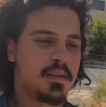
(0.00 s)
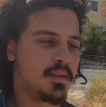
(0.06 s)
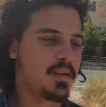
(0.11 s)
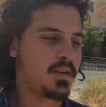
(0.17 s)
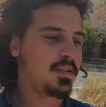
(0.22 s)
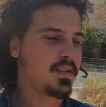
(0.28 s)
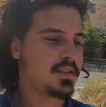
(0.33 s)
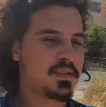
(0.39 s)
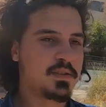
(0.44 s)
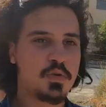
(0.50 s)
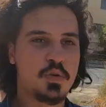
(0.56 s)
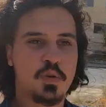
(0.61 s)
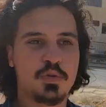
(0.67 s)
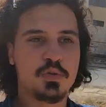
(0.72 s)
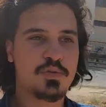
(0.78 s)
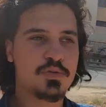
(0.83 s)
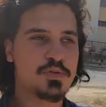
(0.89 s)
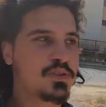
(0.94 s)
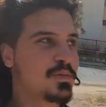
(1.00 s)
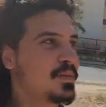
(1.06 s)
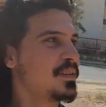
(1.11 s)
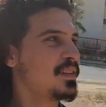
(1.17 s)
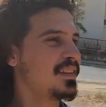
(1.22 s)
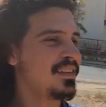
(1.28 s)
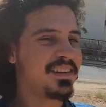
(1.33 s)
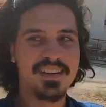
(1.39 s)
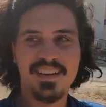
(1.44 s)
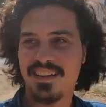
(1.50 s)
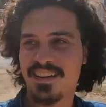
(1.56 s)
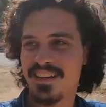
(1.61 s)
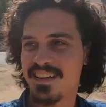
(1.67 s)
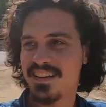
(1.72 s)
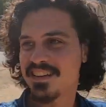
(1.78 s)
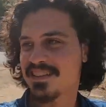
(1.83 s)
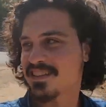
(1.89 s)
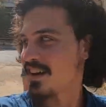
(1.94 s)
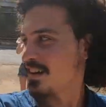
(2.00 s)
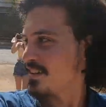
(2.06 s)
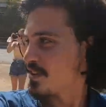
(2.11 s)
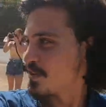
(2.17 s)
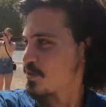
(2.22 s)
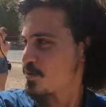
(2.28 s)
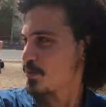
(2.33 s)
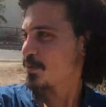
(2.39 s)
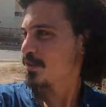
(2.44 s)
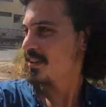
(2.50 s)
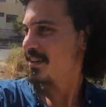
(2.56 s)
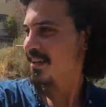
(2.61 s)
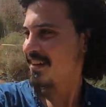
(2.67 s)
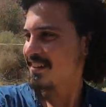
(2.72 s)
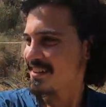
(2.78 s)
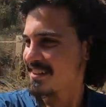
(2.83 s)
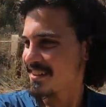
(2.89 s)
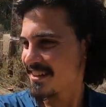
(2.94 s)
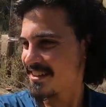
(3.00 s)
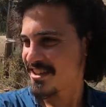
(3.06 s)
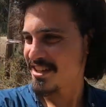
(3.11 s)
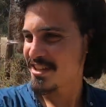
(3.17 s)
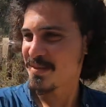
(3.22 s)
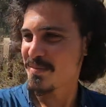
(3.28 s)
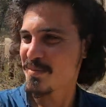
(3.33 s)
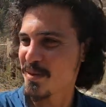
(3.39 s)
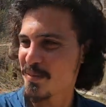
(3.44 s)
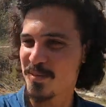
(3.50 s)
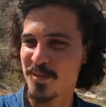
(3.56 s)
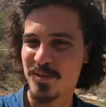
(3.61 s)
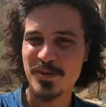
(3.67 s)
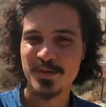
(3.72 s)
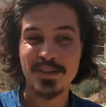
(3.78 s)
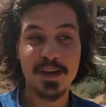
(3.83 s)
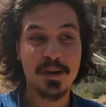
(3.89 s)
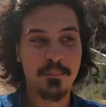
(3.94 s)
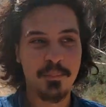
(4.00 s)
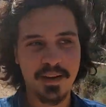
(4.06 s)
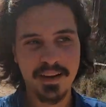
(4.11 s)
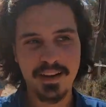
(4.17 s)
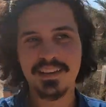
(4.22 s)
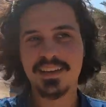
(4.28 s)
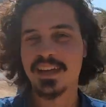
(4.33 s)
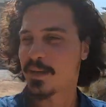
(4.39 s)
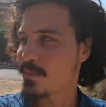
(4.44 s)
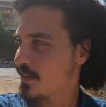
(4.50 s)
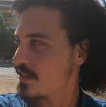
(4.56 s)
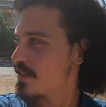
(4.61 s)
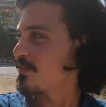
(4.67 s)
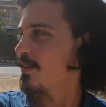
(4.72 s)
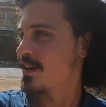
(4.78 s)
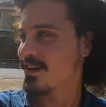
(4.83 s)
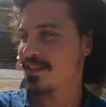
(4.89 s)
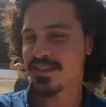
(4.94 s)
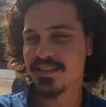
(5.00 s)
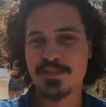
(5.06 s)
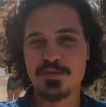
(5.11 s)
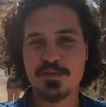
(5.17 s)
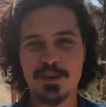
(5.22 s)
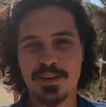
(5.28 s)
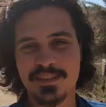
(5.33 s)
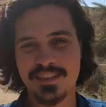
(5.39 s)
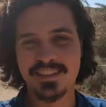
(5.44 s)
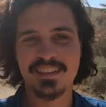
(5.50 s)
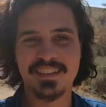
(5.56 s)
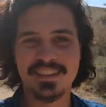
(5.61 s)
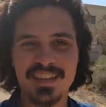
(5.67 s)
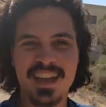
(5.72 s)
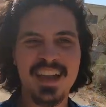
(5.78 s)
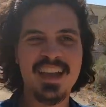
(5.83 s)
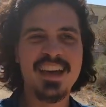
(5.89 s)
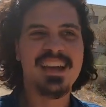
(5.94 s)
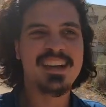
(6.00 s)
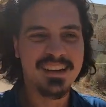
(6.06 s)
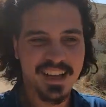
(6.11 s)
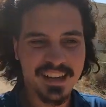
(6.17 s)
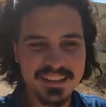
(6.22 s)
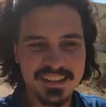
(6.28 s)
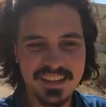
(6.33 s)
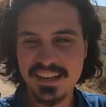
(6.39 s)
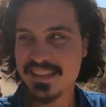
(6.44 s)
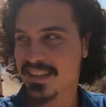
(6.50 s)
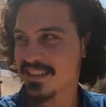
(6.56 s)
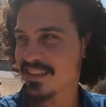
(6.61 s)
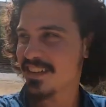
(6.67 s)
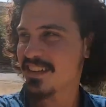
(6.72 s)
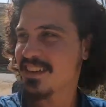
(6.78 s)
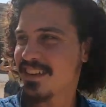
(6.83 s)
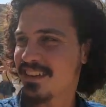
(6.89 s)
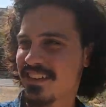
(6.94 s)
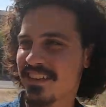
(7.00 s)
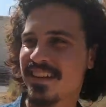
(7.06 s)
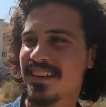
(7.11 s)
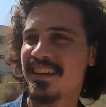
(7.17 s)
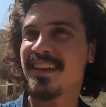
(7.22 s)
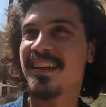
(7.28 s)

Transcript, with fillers: Evet gördüğünüz gibi Sağdan soldan her yerden çekim yapıyoruz. Yani bayağı da emek var. Şu an zaten kanter içinde kaldık.